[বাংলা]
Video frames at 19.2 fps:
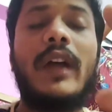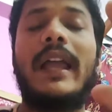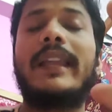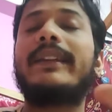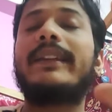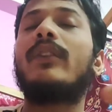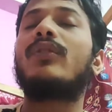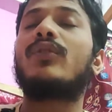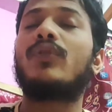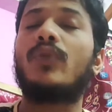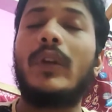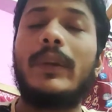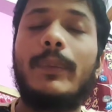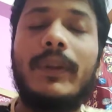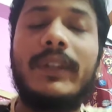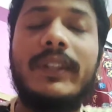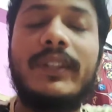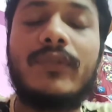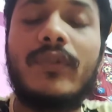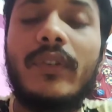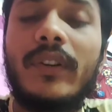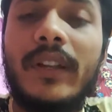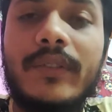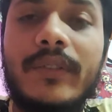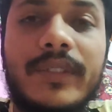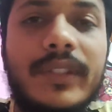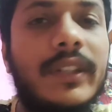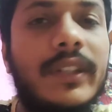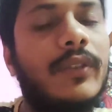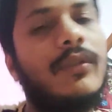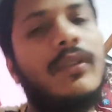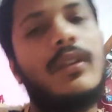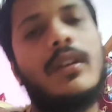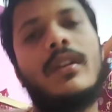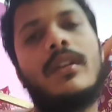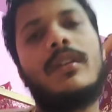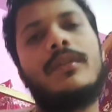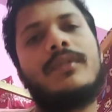হালকা একটু স্টোরি বলে স্টোরিটা হচ্ছে দেখুন
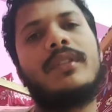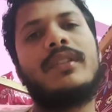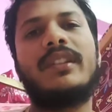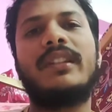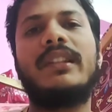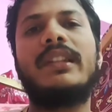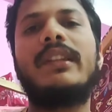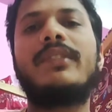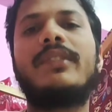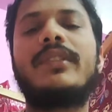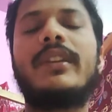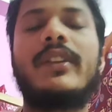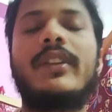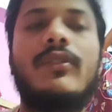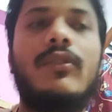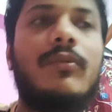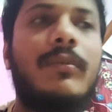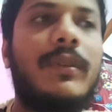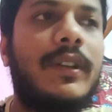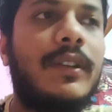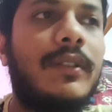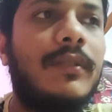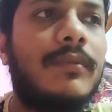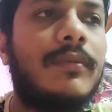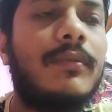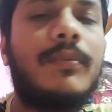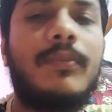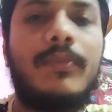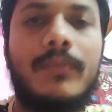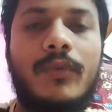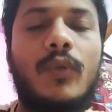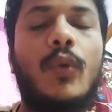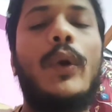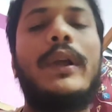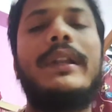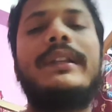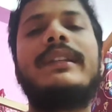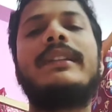যে তিতলি হচ্ছে একটু মানে
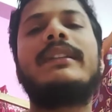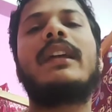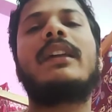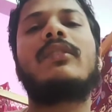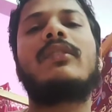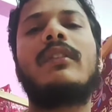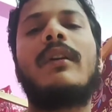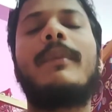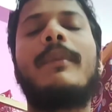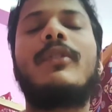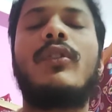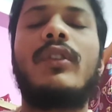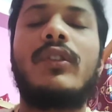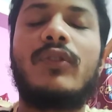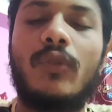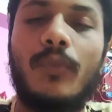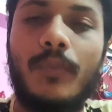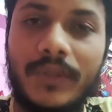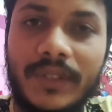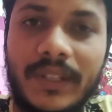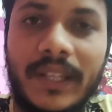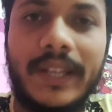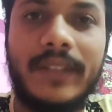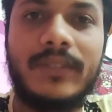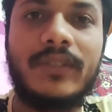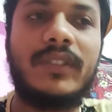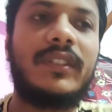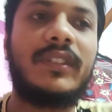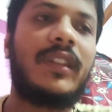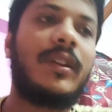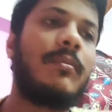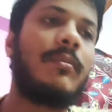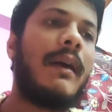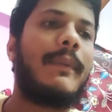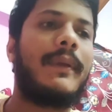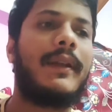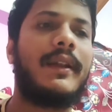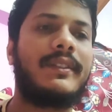কোয়েল যে তার নামে অনেক সম্পত্তি থাকে সাথে তার
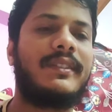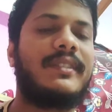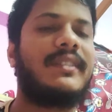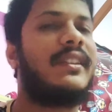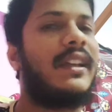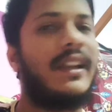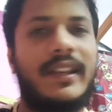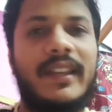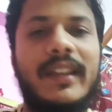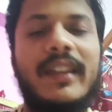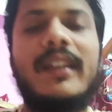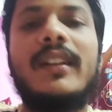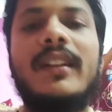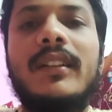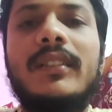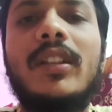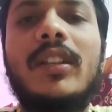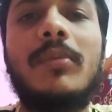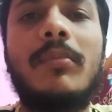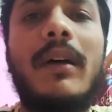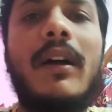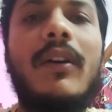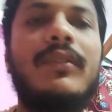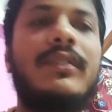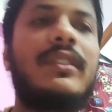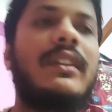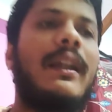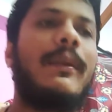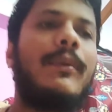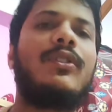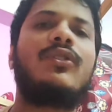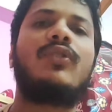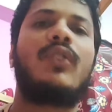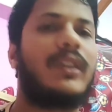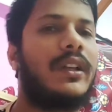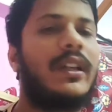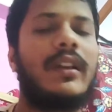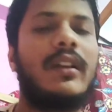মামার কাছে সে থাকে তার মা হচ্ছে লাবণী
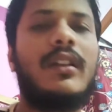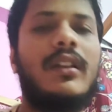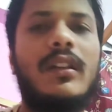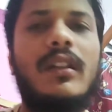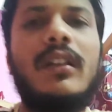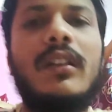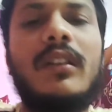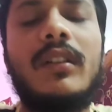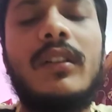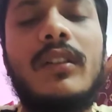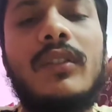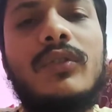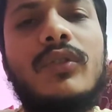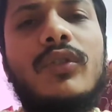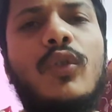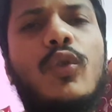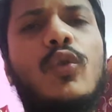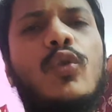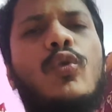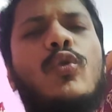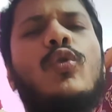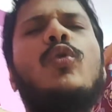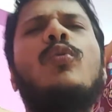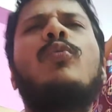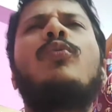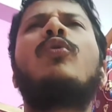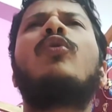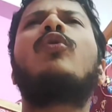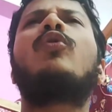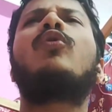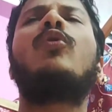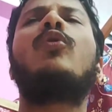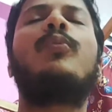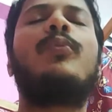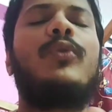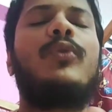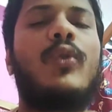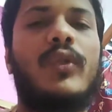সরকার হ্যাঁ তো খুব
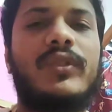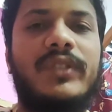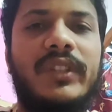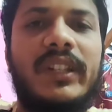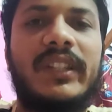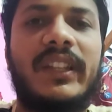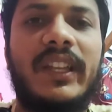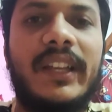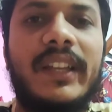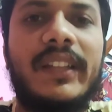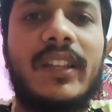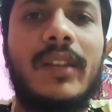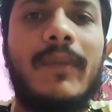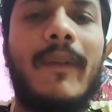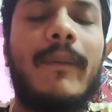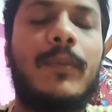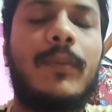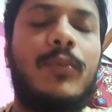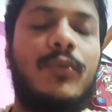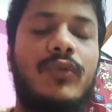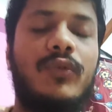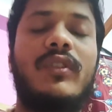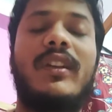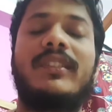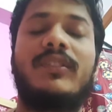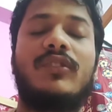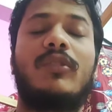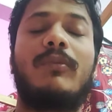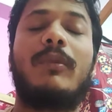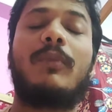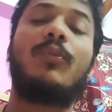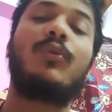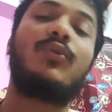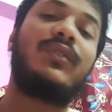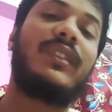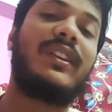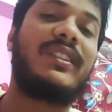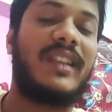খুব টর্চারে থাকে তার মামা প্রচুর রাজা শর্মা
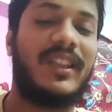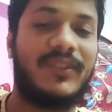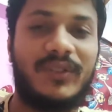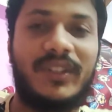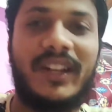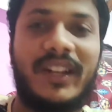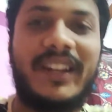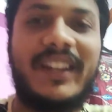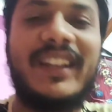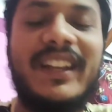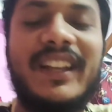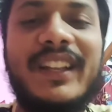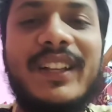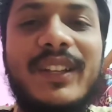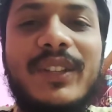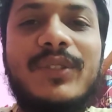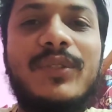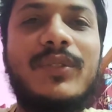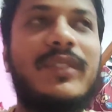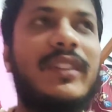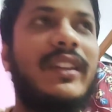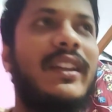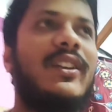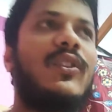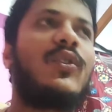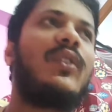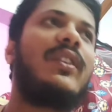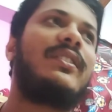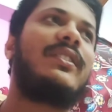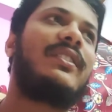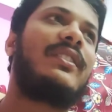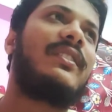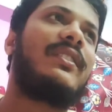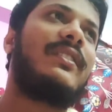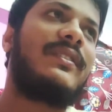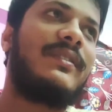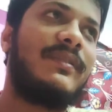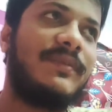প্রচুর তাকে শাসনে রাখে সো সেখানে কলেজে
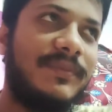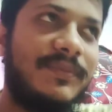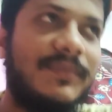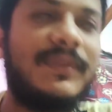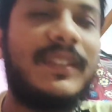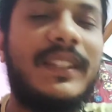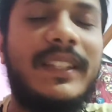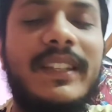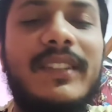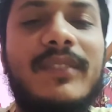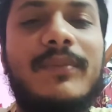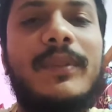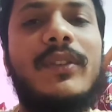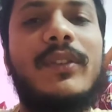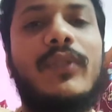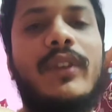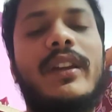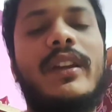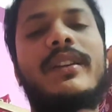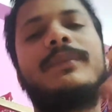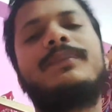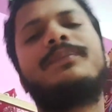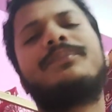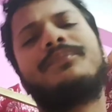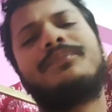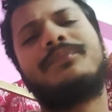গিয়ে মানে ওখানে